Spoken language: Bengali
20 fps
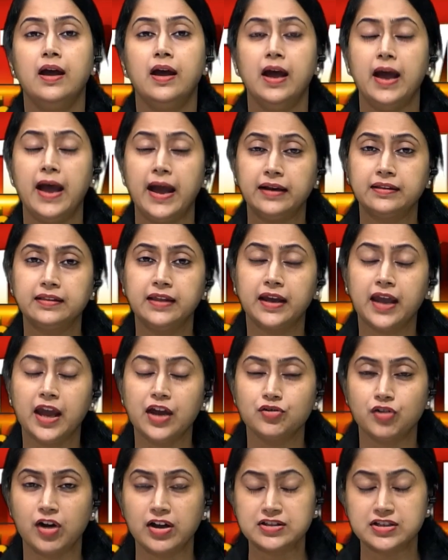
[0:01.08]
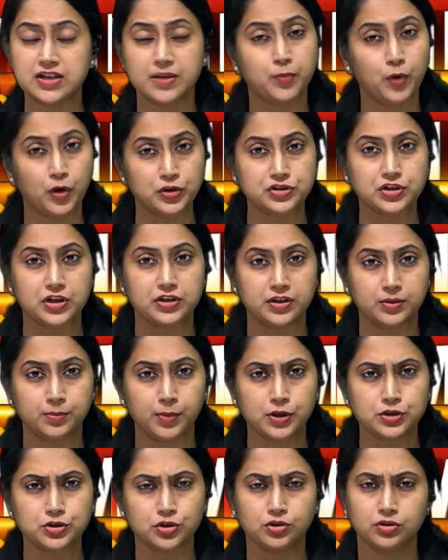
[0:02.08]
একদিকে রাজ্যে পঞ্চায়েত
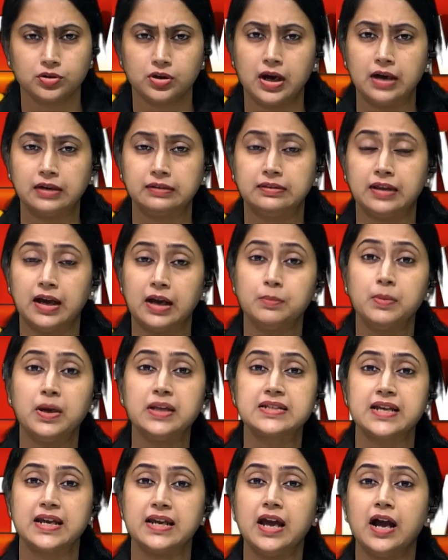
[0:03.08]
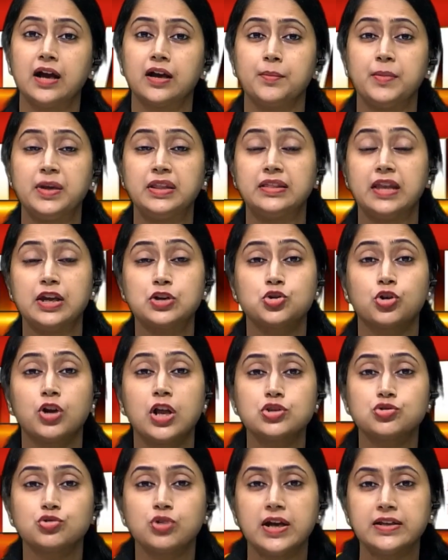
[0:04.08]
নির্বাচন আর তার মাঝেই আগামী তেসরা
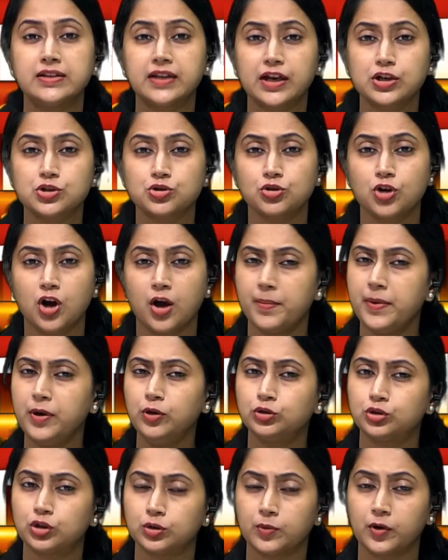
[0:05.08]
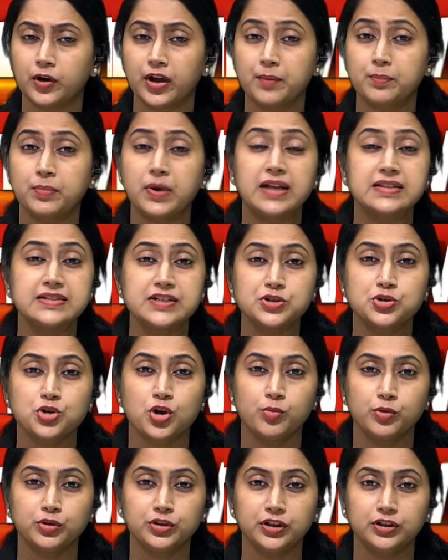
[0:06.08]
জুলাই থেকে শুরু হবে উত্তরবঙ্গে প্রাচীন
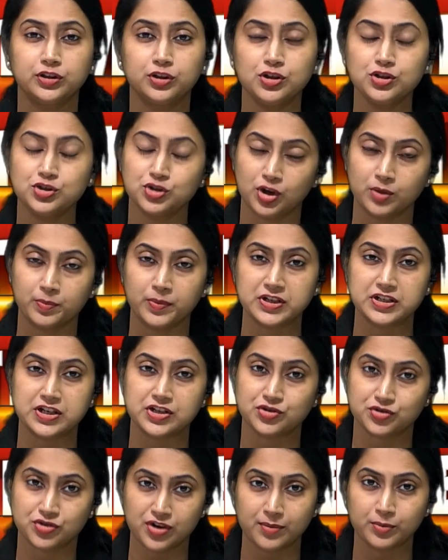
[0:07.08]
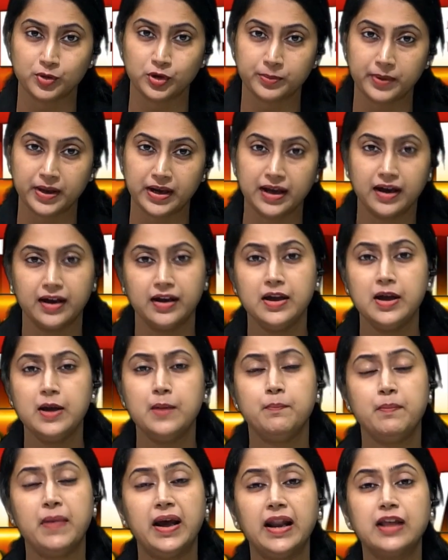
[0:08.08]
শৈবতীর্থ জলপেশের শ্রাবণী মেলা
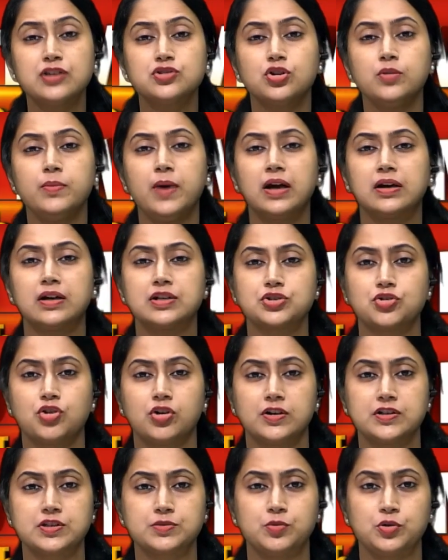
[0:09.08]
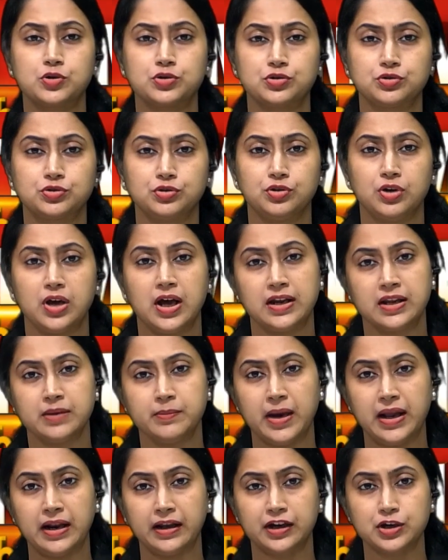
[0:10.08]
মেলা চলবে আঠাশে আগস্ট পর্যন্ত আর এই
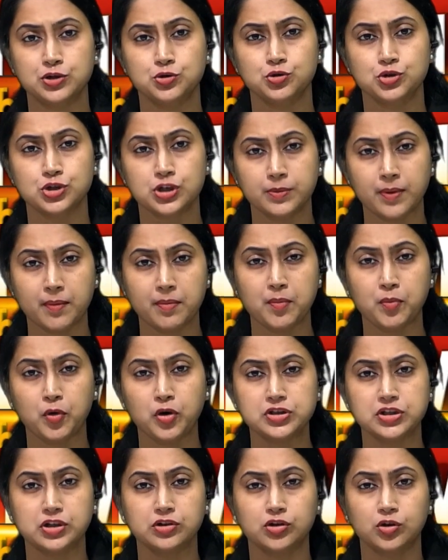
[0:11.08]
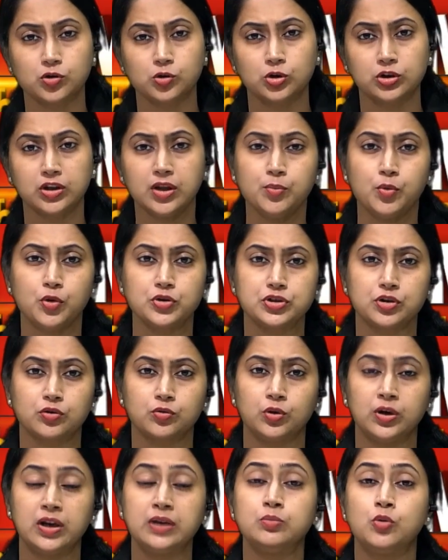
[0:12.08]
মেলাকে সুষ্ঠুভাবে পরিচালনা করতে বৈঠক
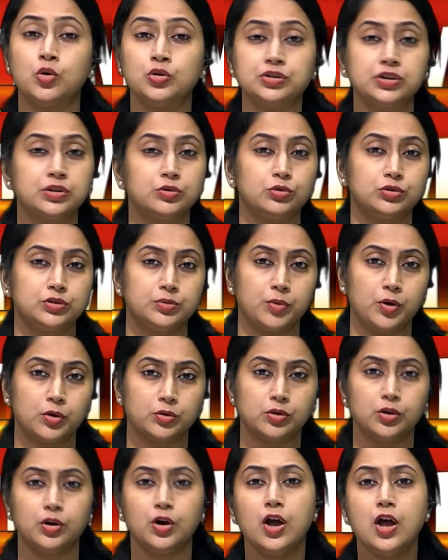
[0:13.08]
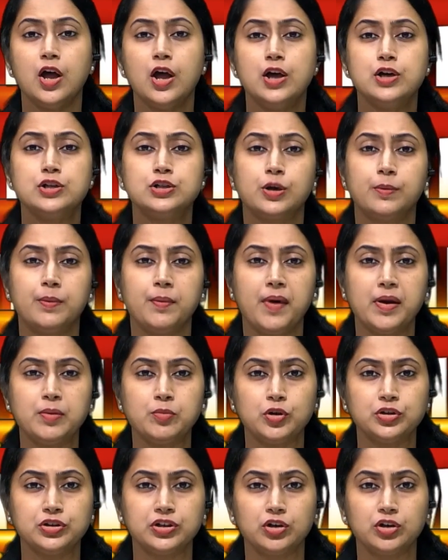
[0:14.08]
করলেন মন্দির কর্তৃপক্ষ রবিবার মন্দিরের